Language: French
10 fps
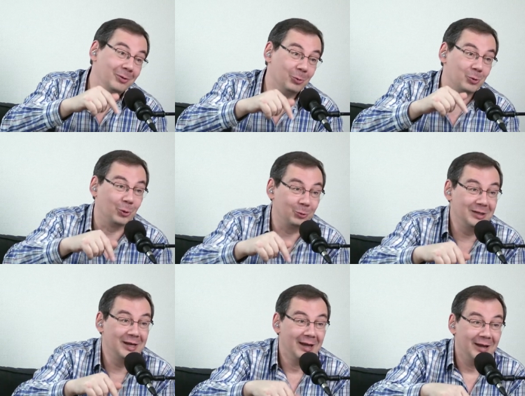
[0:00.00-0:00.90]

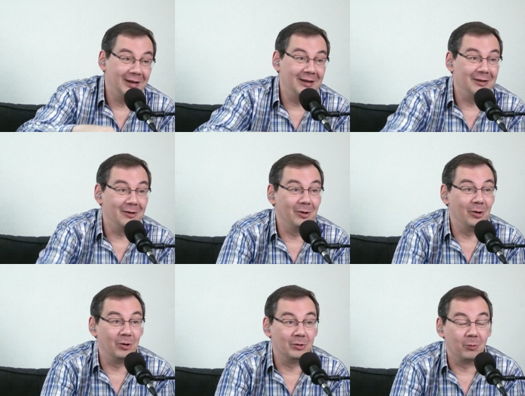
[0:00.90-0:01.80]
aujourd'hui, et
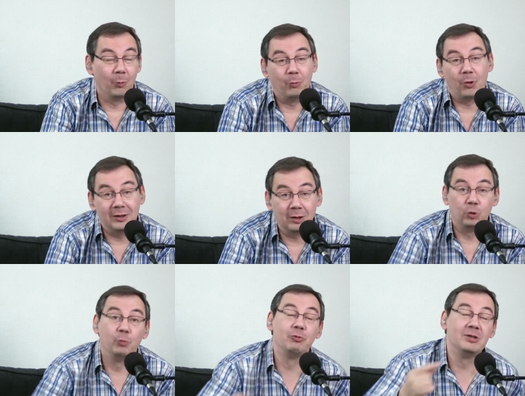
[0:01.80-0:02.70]
on pourrait dire
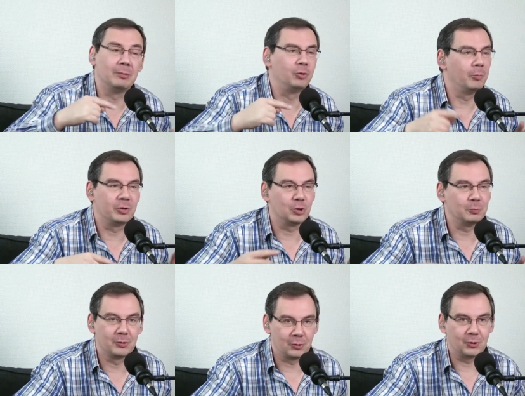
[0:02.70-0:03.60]
depuis septembre, parce que
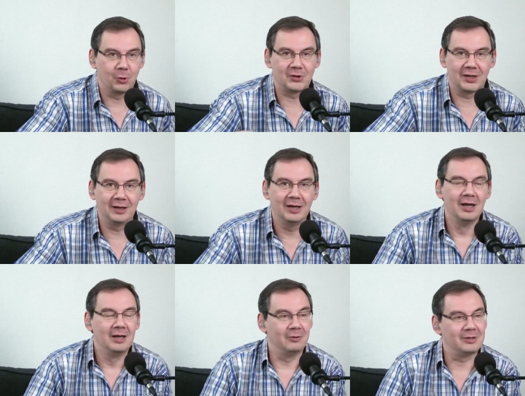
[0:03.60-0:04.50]
je pense que ce hors-série
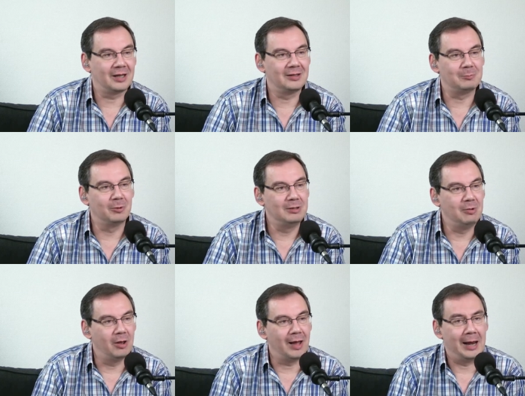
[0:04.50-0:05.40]
ne sera
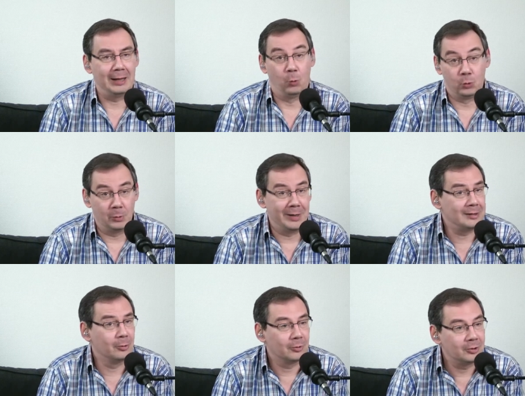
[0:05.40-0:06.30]
disponible à la
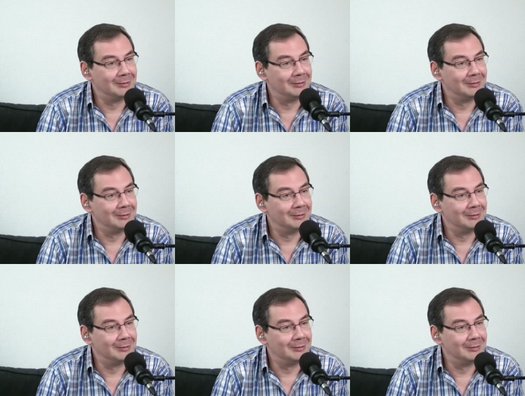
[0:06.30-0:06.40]
consommation